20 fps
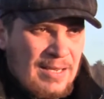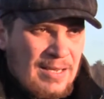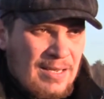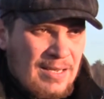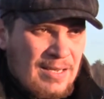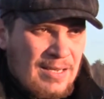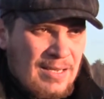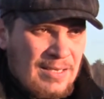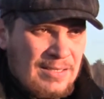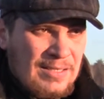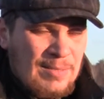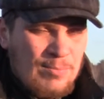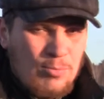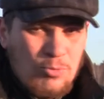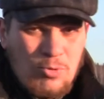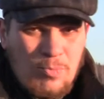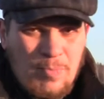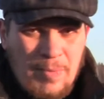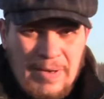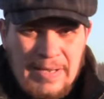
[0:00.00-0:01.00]
Э, не
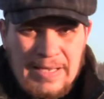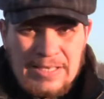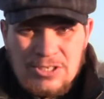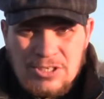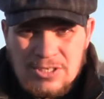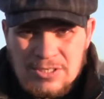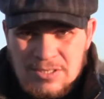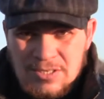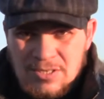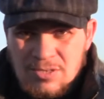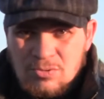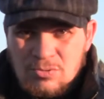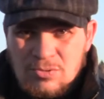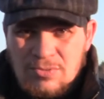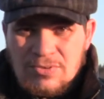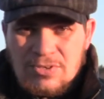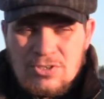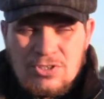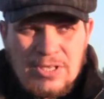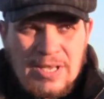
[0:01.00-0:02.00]
буду пока сейчас
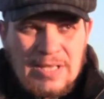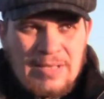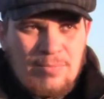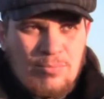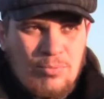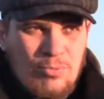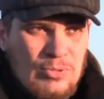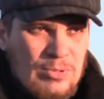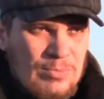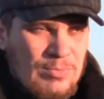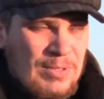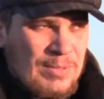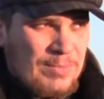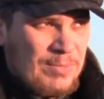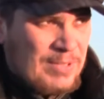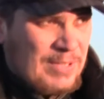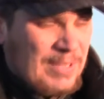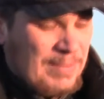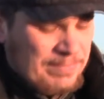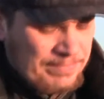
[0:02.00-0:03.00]
утверждать, будем ли
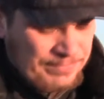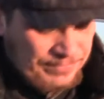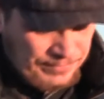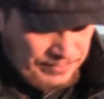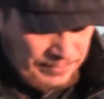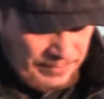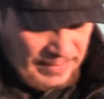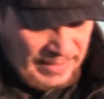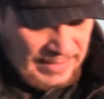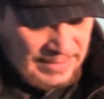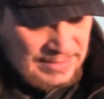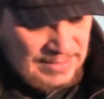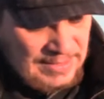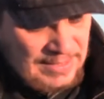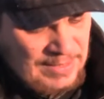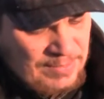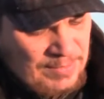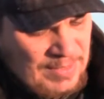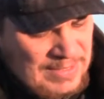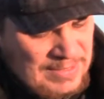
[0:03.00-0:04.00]
мы там
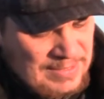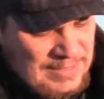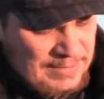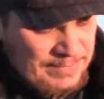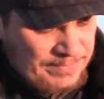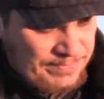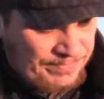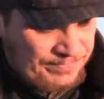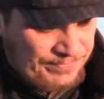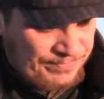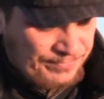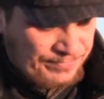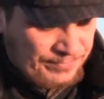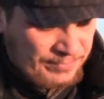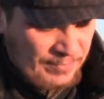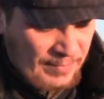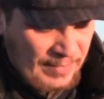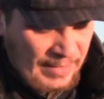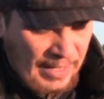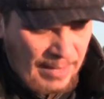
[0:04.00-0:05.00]
заниматься
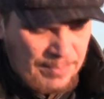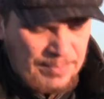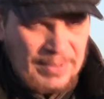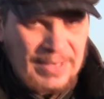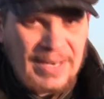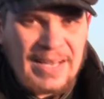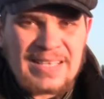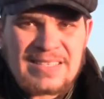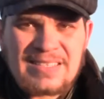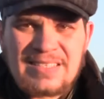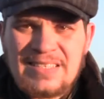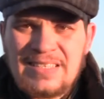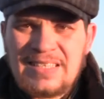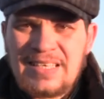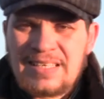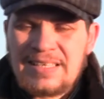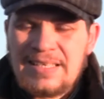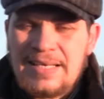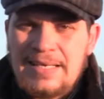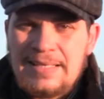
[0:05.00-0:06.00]
апелляции и
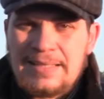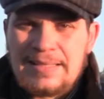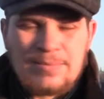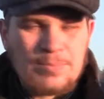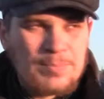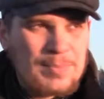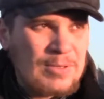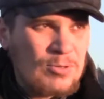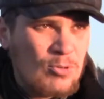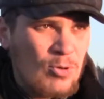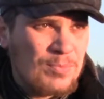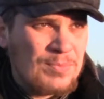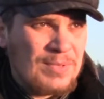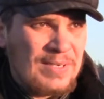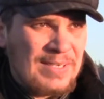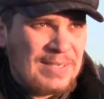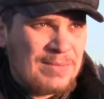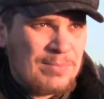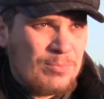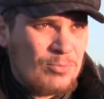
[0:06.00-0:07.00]
так далее, тому
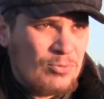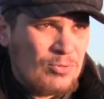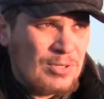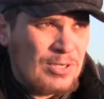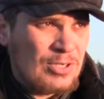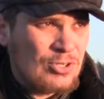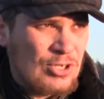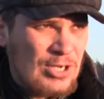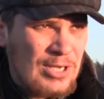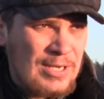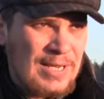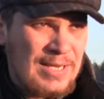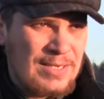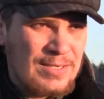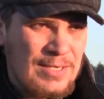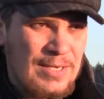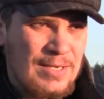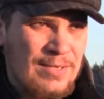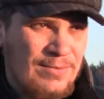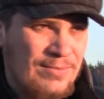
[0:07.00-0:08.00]
подобное. Это будет решение
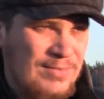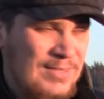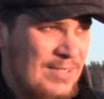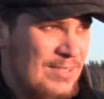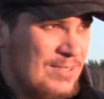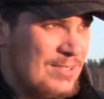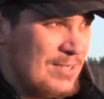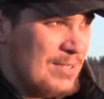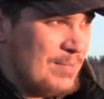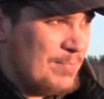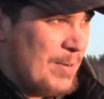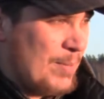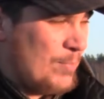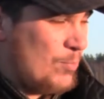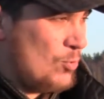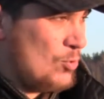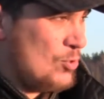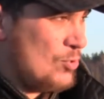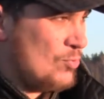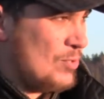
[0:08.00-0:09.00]
отдельно вынесено
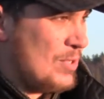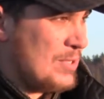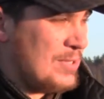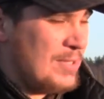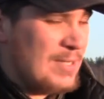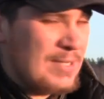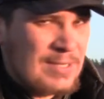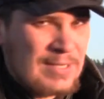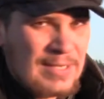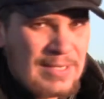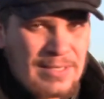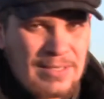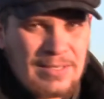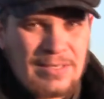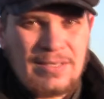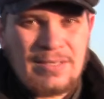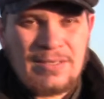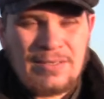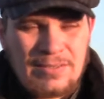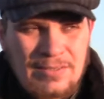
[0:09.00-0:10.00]
попозже. У нас есть на это
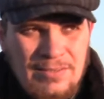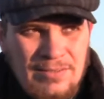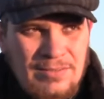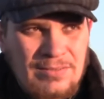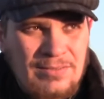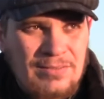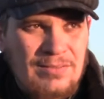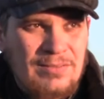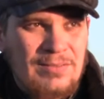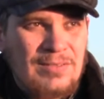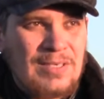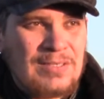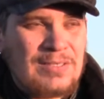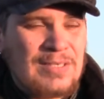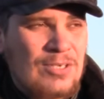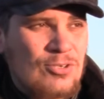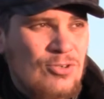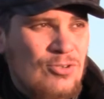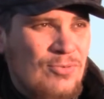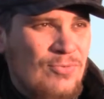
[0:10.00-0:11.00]
дело
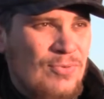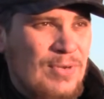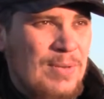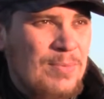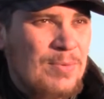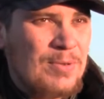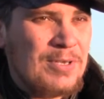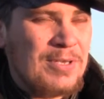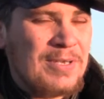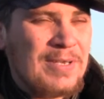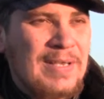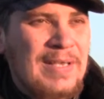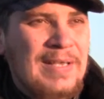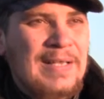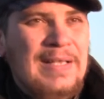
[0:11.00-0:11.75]
достаточно времени.